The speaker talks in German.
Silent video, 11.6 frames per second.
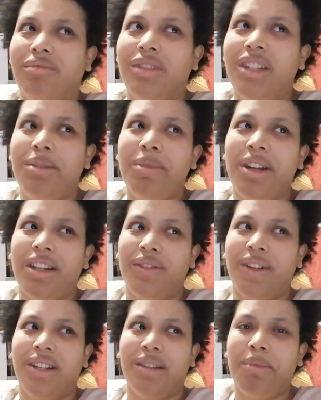nicht mehr das,
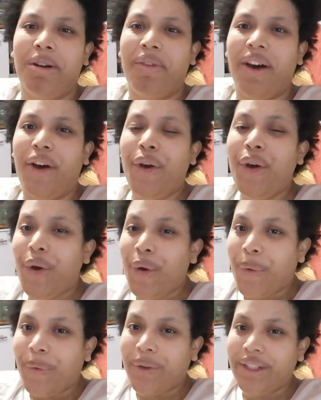was es mal war.
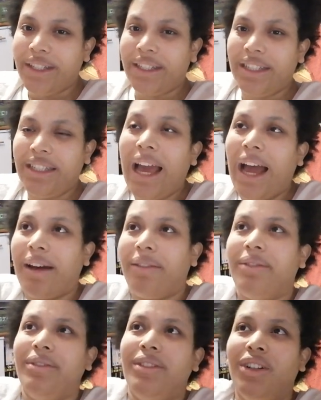Und ja,
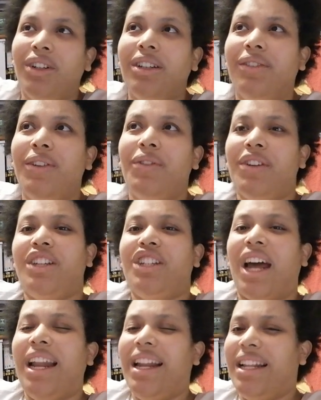irgendwie finde ich
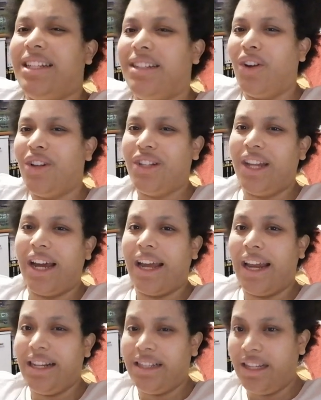schade, dass heutzutage
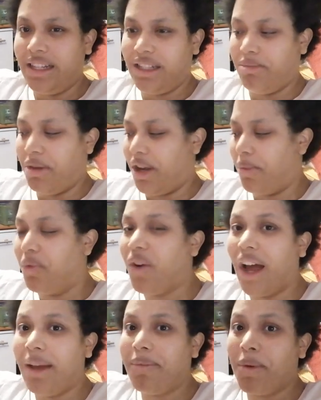keine Zinsen mehr gibt.
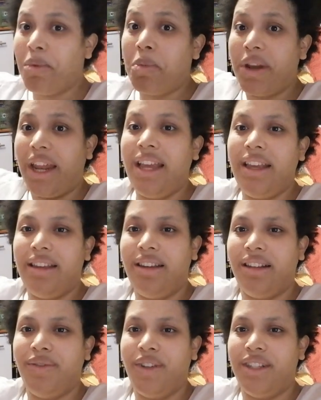Vor allem, wenn wir bedenken,
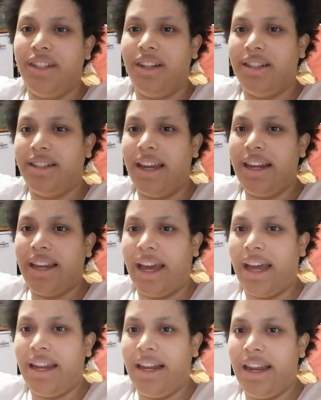dass wir jetzt in einer Zeit
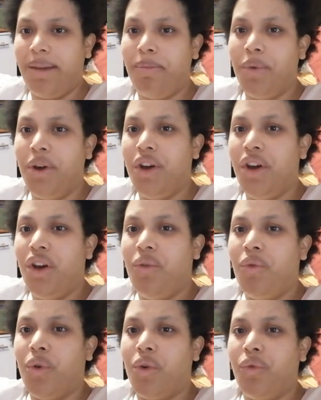gerade leben,
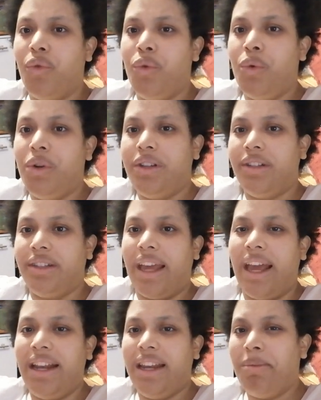wo gefühlt das
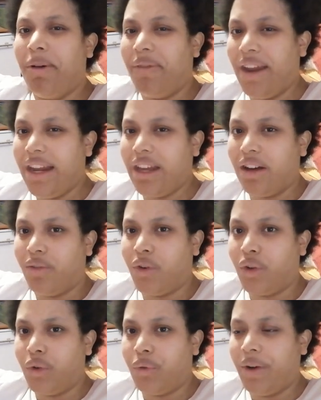Geld immer weniger
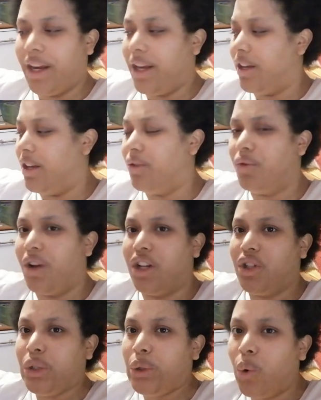wird, wegen
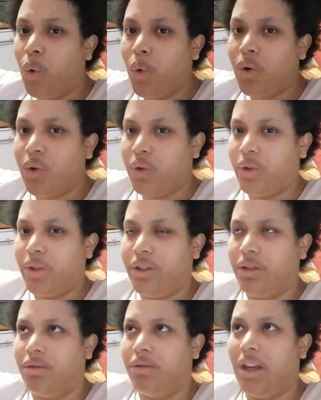Inflation
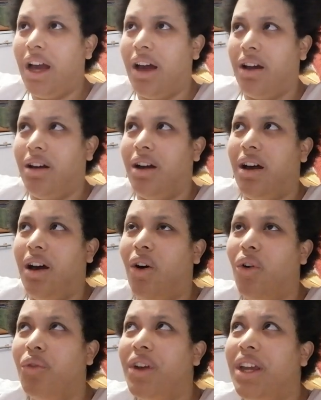und ja,
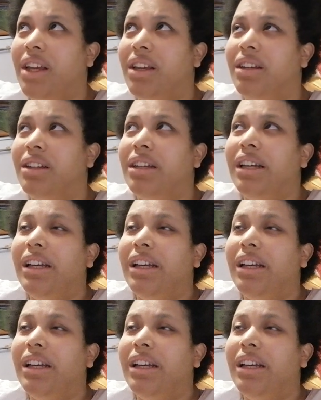auch wegen.